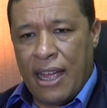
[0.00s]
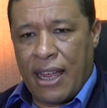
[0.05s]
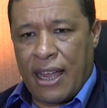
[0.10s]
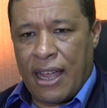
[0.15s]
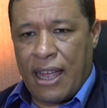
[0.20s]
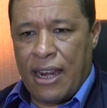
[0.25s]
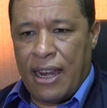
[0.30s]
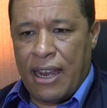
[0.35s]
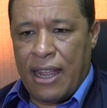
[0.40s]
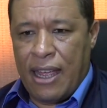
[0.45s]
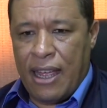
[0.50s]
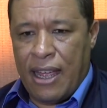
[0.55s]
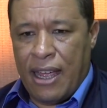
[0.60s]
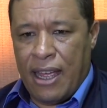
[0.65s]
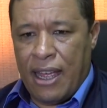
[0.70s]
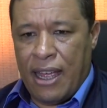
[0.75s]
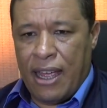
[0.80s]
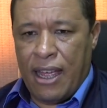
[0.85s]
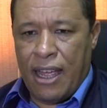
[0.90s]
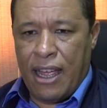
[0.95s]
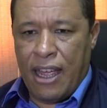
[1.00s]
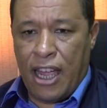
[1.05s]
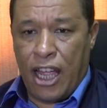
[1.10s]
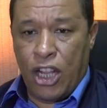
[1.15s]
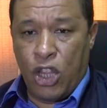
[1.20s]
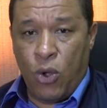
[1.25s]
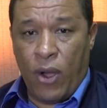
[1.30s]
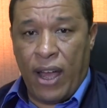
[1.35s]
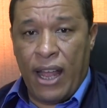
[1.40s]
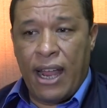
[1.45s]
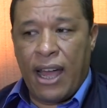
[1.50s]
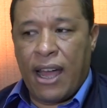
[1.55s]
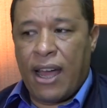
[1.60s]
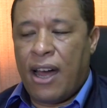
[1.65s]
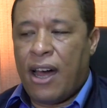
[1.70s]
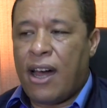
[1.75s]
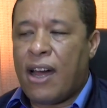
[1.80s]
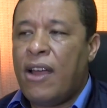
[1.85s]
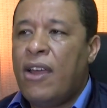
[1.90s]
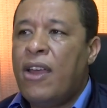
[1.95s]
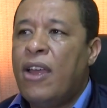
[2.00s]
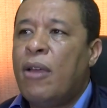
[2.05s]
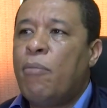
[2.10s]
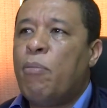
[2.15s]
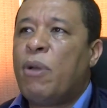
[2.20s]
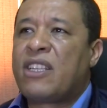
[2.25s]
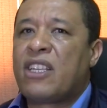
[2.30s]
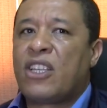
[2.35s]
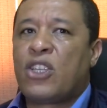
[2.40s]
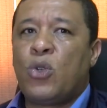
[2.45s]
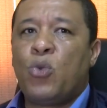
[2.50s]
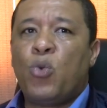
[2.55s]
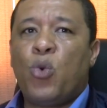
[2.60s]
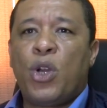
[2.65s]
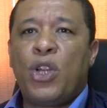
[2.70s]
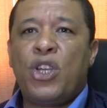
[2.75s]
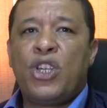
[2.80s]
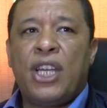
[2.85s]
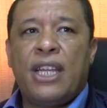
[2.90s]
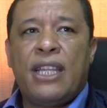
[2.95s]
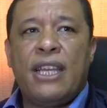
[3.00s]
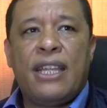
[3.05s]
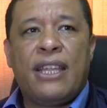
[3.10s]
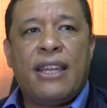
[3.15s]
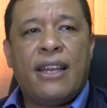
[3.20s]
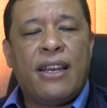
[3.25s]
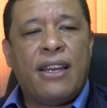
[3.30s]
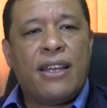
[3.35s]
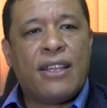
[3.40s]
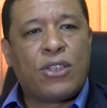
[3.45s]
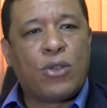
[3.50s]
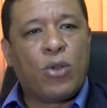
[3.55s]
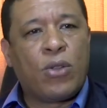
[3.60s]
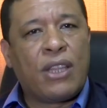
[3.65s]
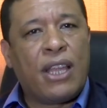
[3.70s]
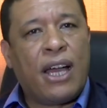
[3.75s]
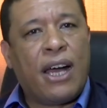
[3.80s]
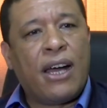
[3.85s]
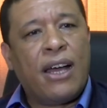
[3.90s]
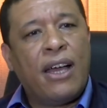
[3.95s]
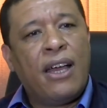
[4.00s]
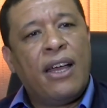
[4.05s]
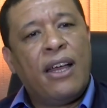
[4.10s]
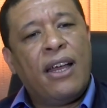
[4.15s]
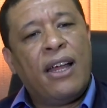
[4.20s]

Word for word: كان عنده علاقه بتصور جديد للسلطه